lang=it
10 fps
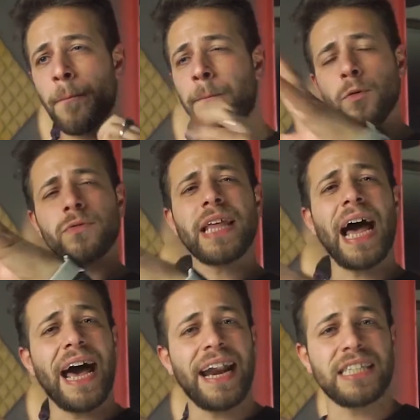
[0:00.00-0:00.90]

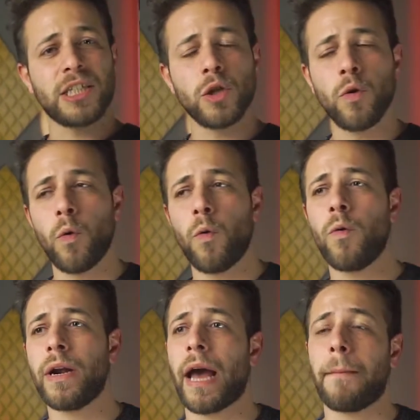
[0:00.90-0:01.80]
puntare su
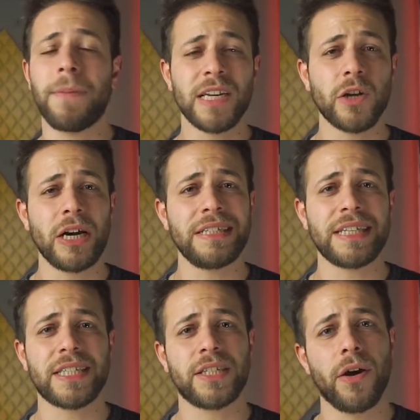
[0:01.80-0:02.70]
una
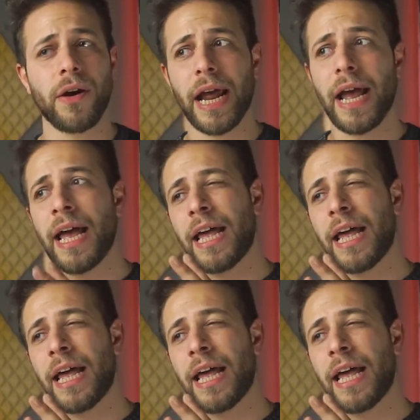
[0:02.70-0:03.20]
personalizzazione